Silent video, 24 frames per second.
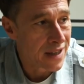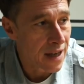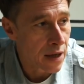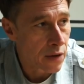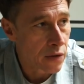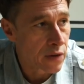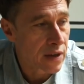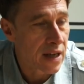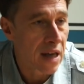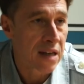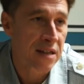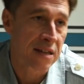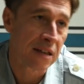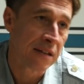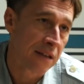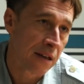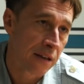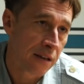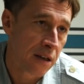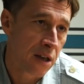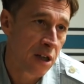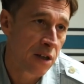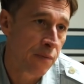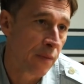Il y a une quinzaine
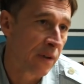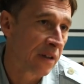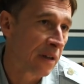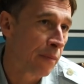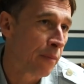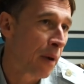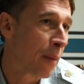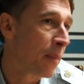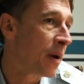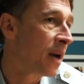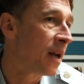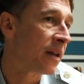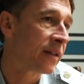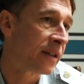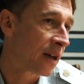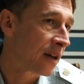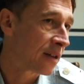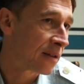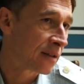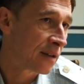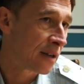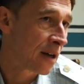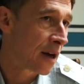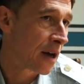d'années, je m'étais pas mal
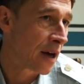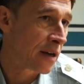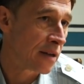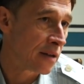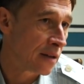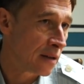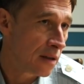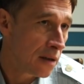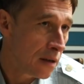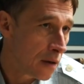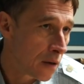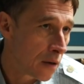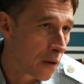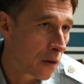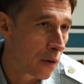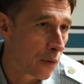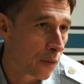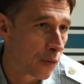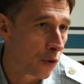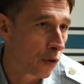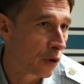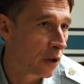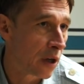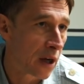intéressé à Haïti euh,
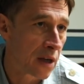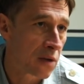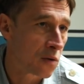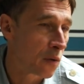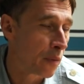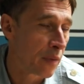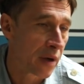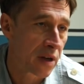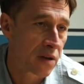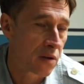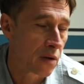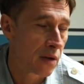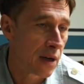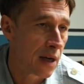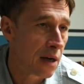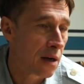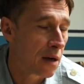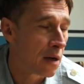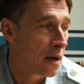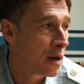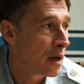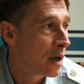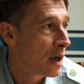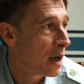mhm. pour des raisons
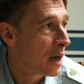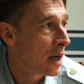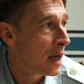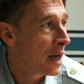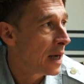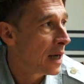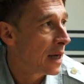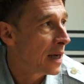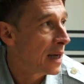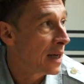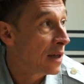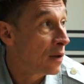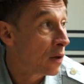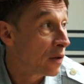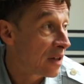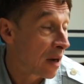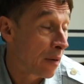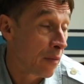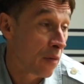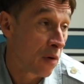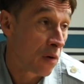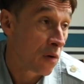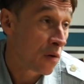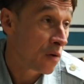personnelles. Et
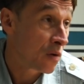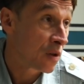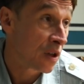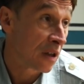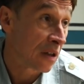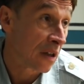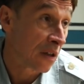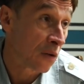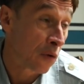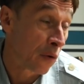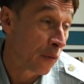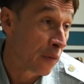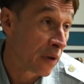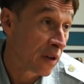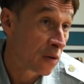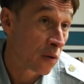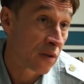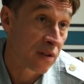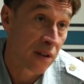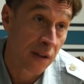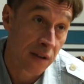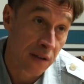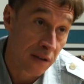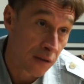notamment, j'étais tombé
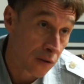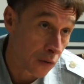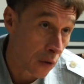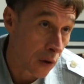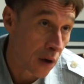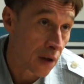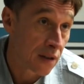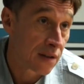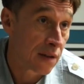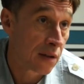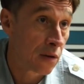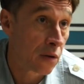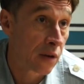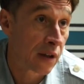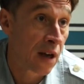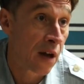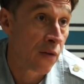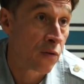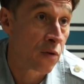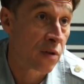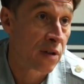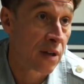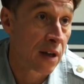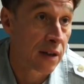sur cette histoire, celle de
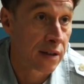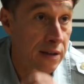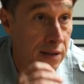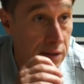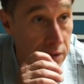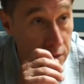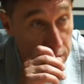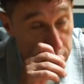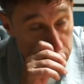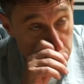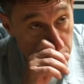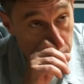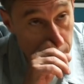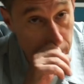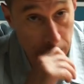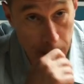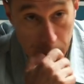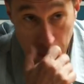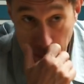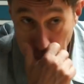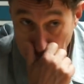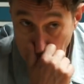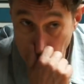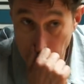Clairvus Narcisse,
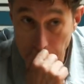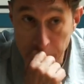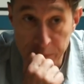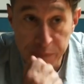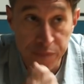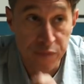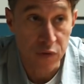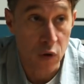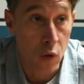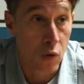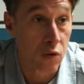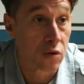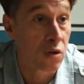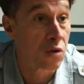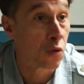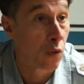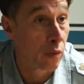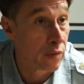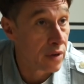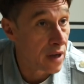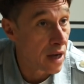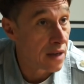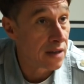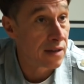donc ce
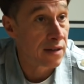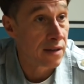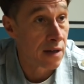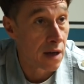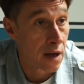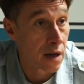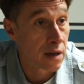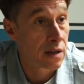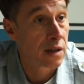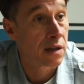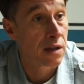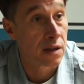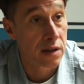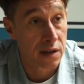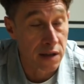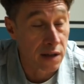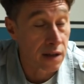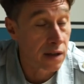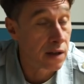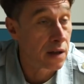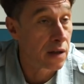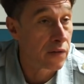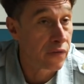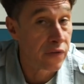zombie haïtien
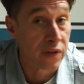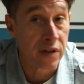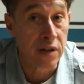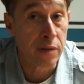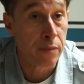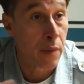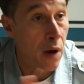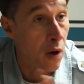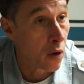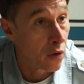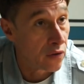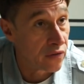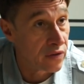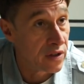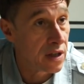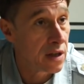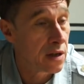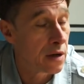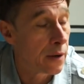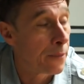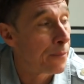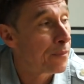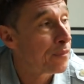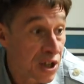qui, finit par
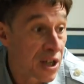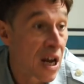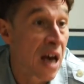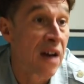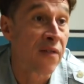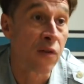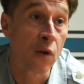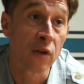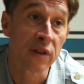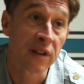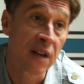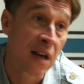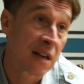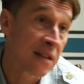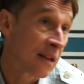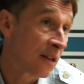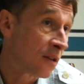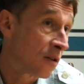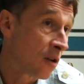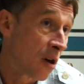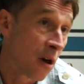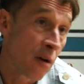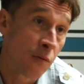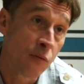revenir. J'ai inventé à
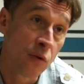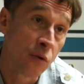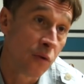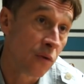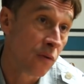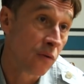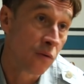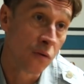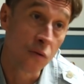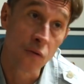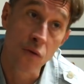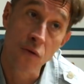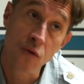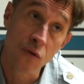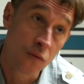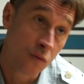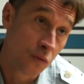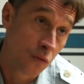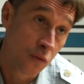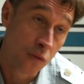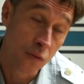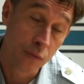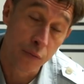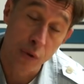cet homme
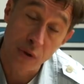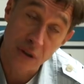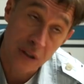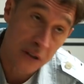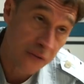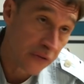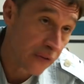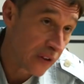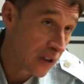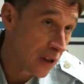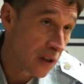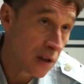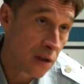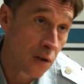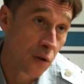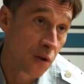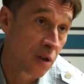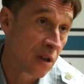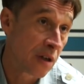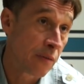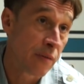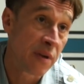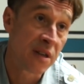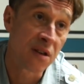une, petite fille
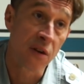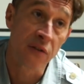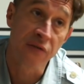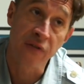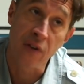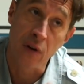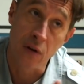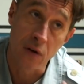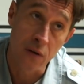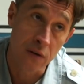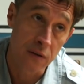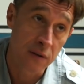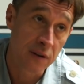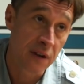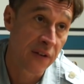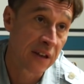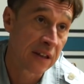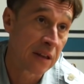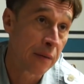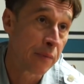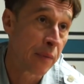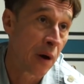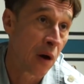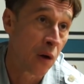que j'ai mise en France
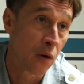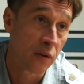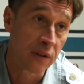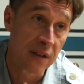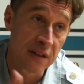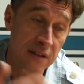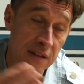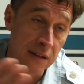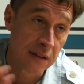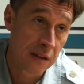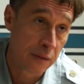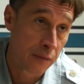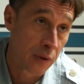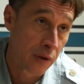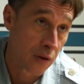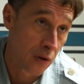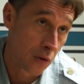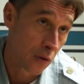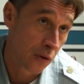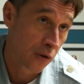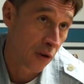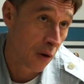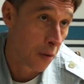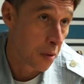avec des parents décédés
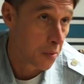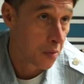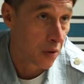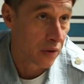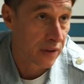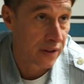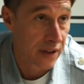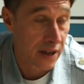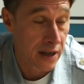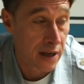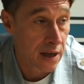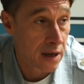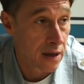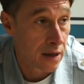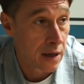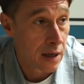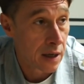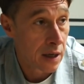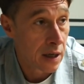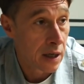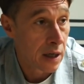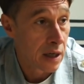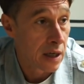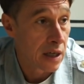pendant le tremblement de terre.
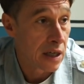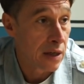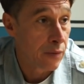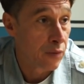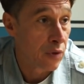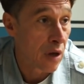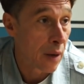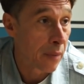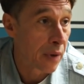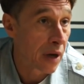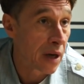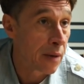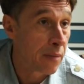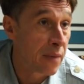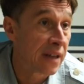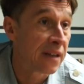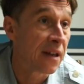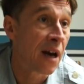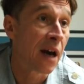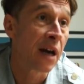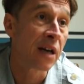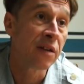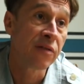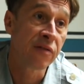Mhm. Et puis après
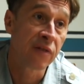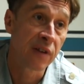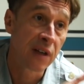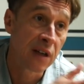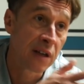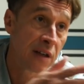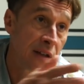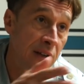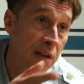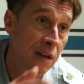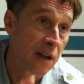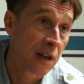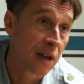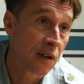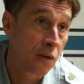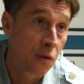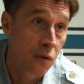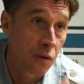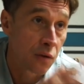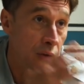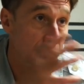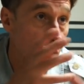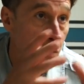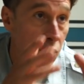m'est arrivée l'idée
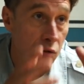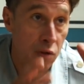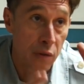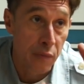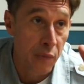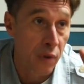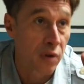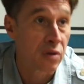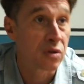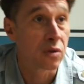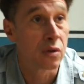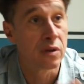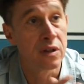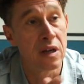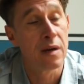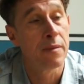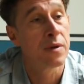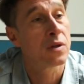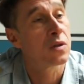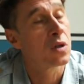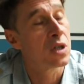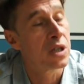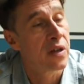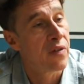de, ce pensionnat,
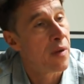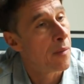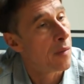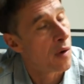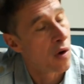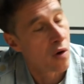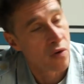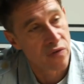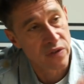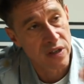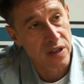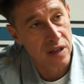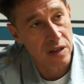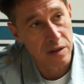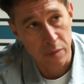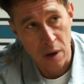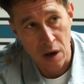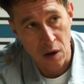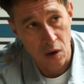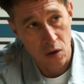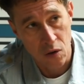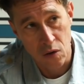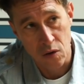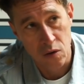parce que j'avais pas envie qu'il y ait de
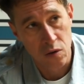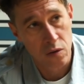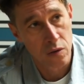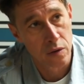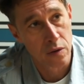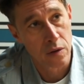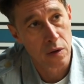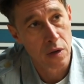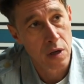parents.